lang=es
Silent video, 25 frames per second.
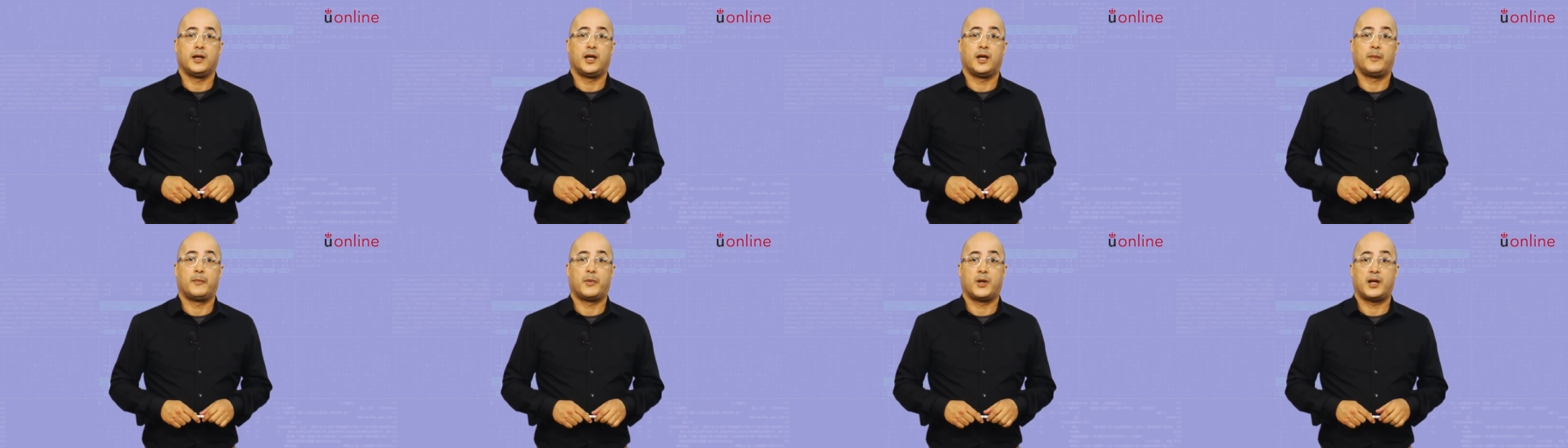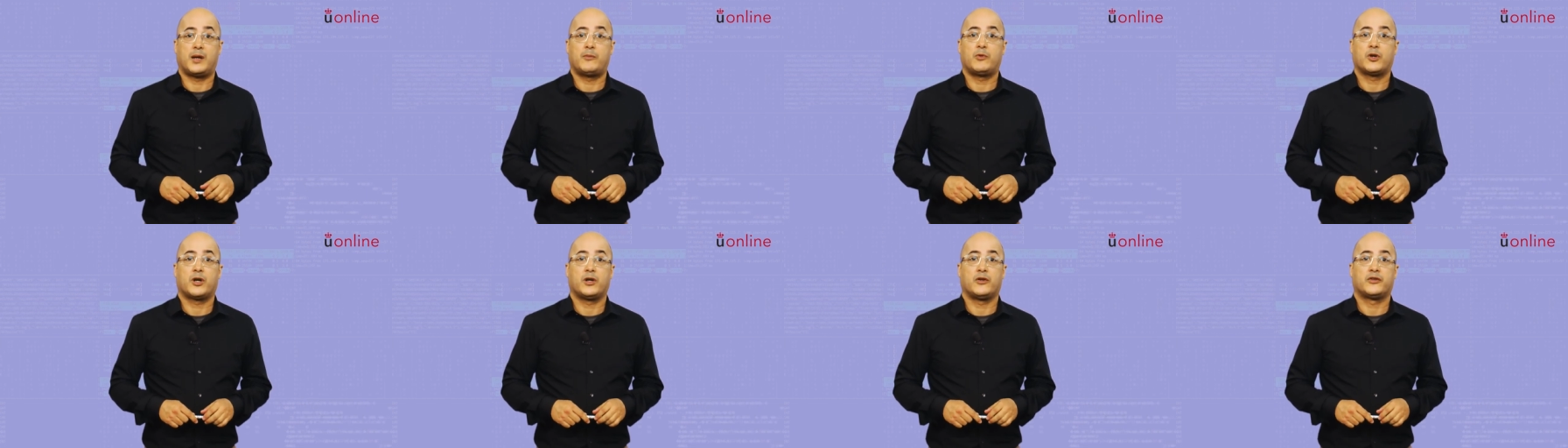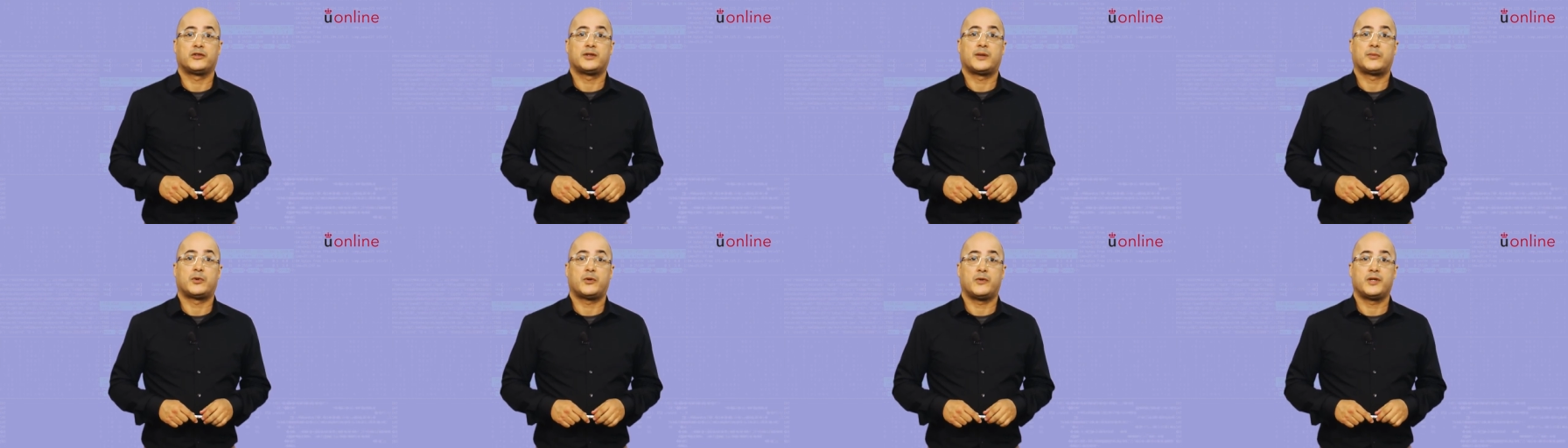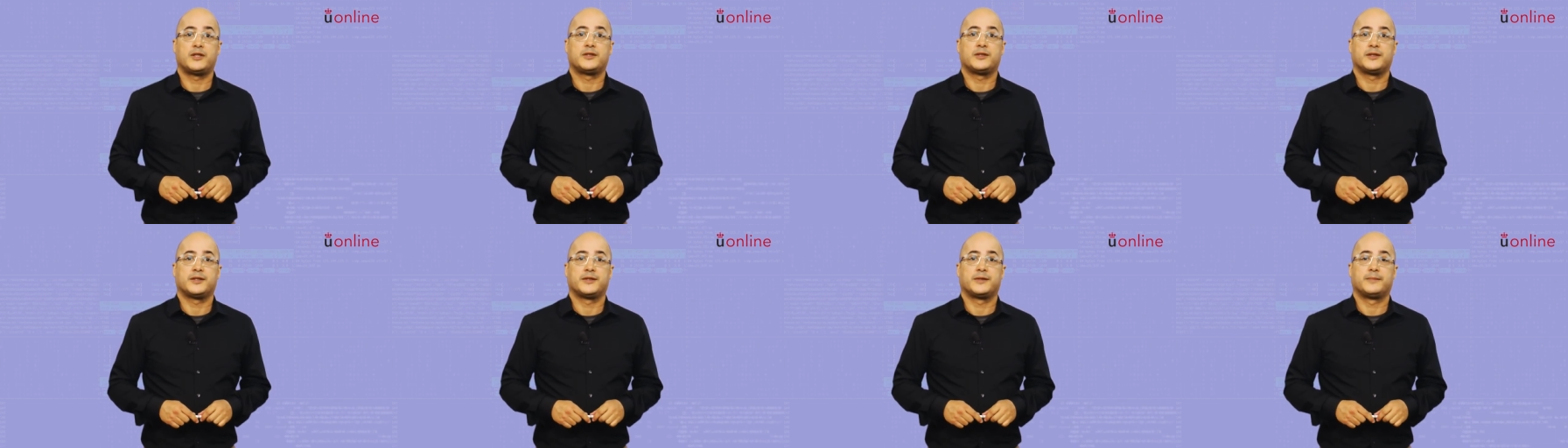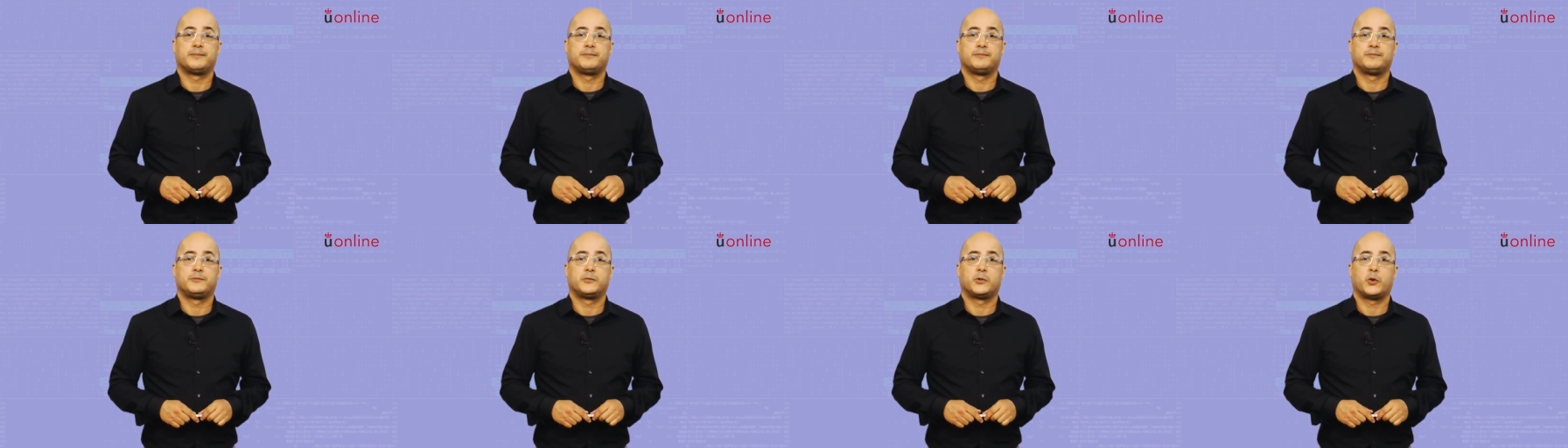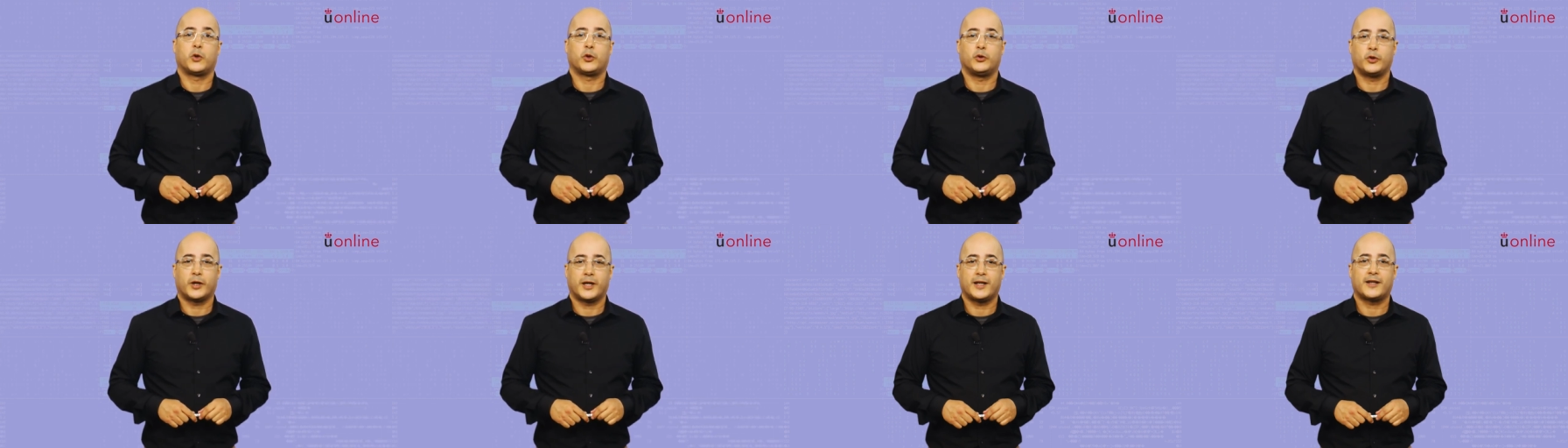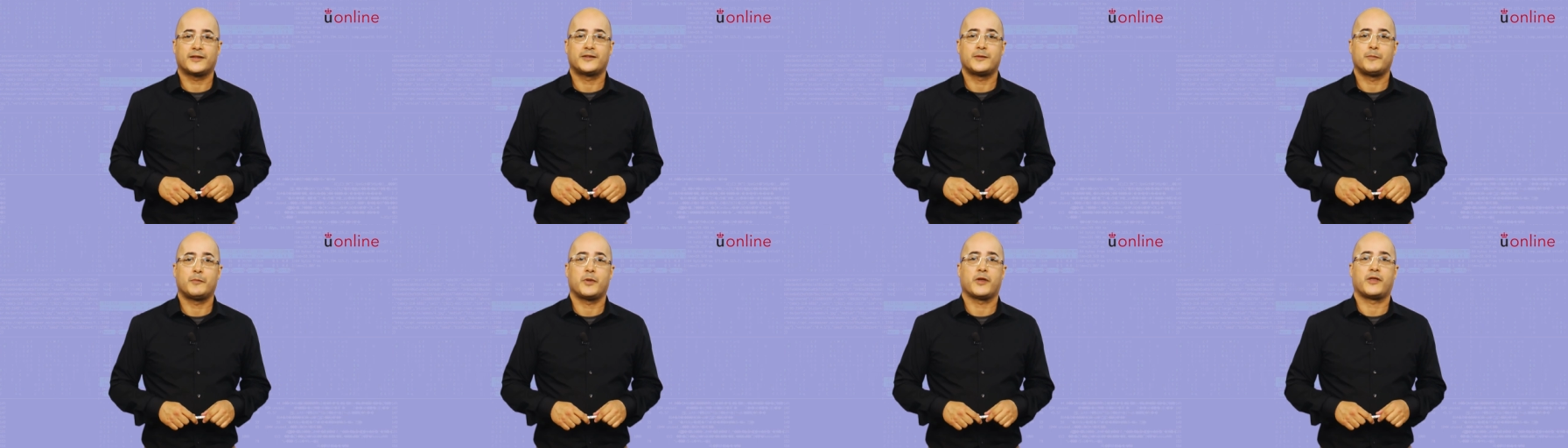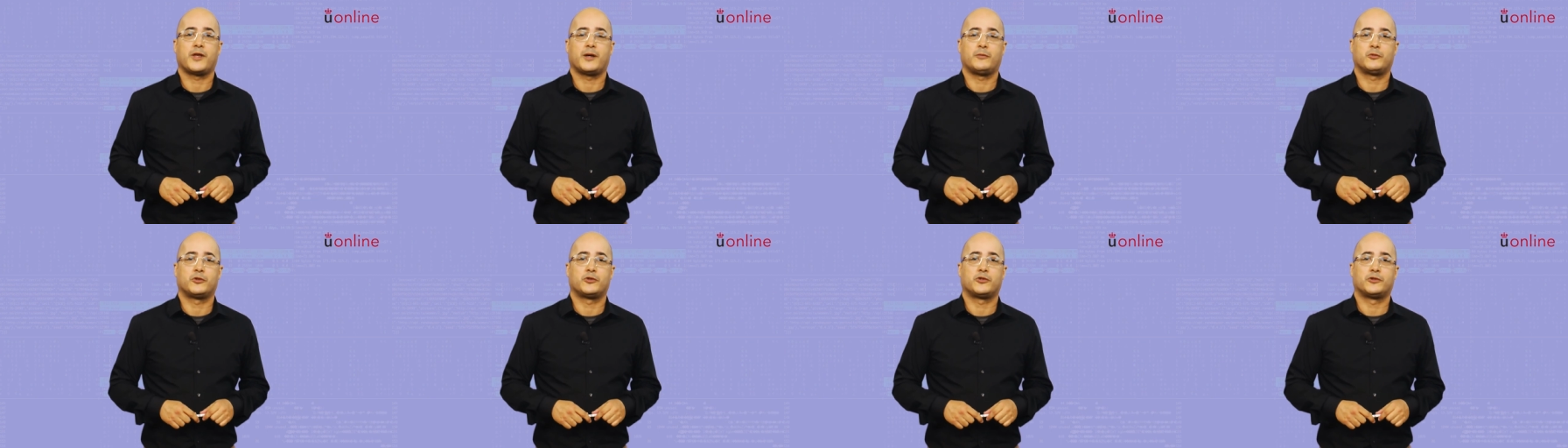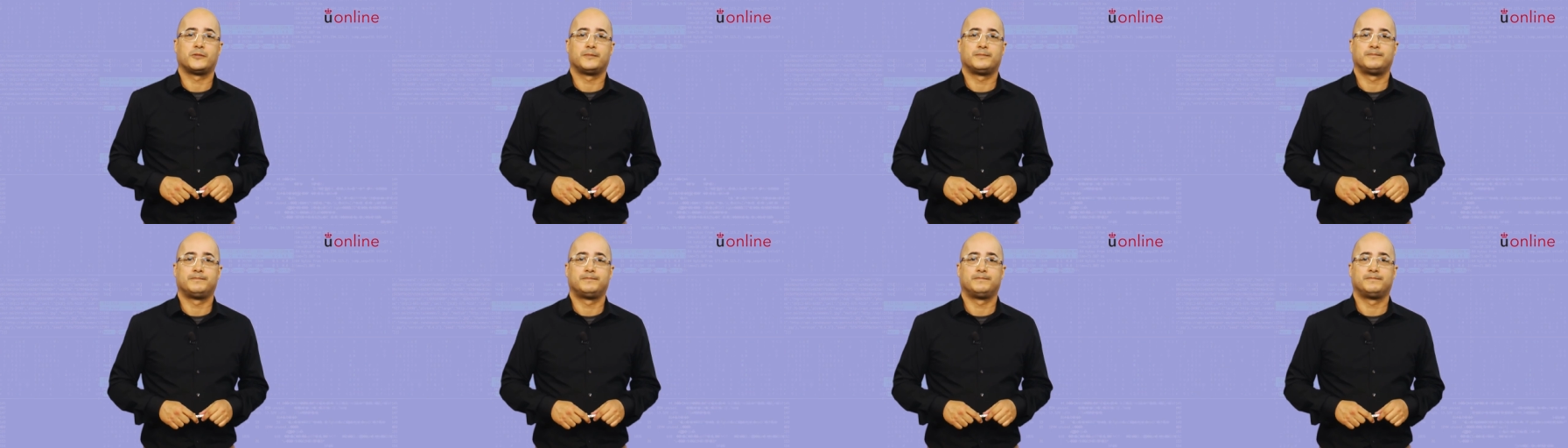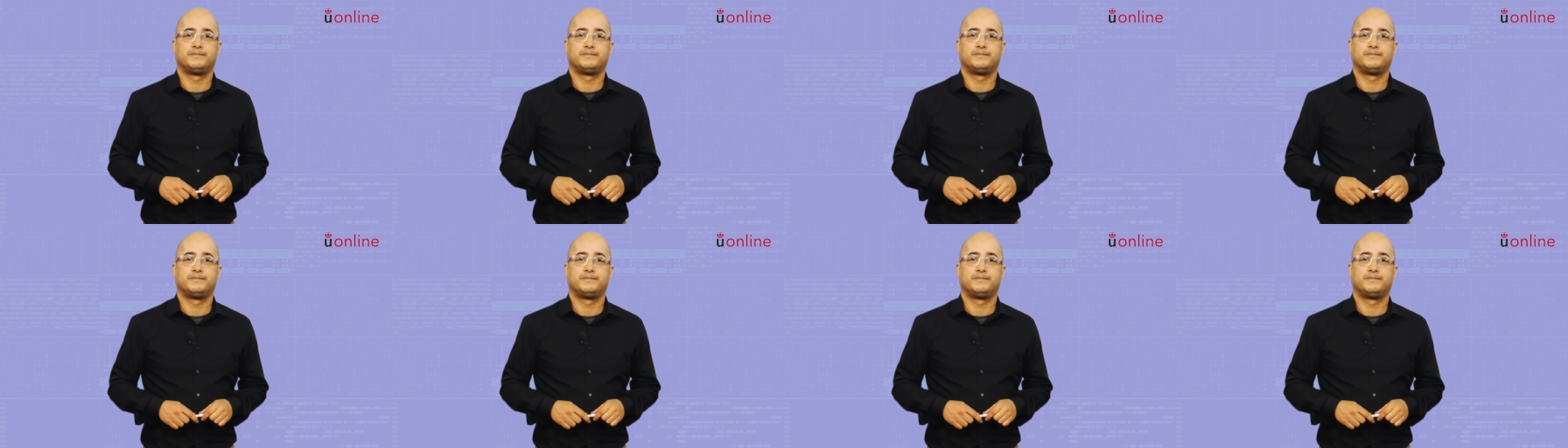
Esperamos que los aproveches. Cuando quieras empezamos.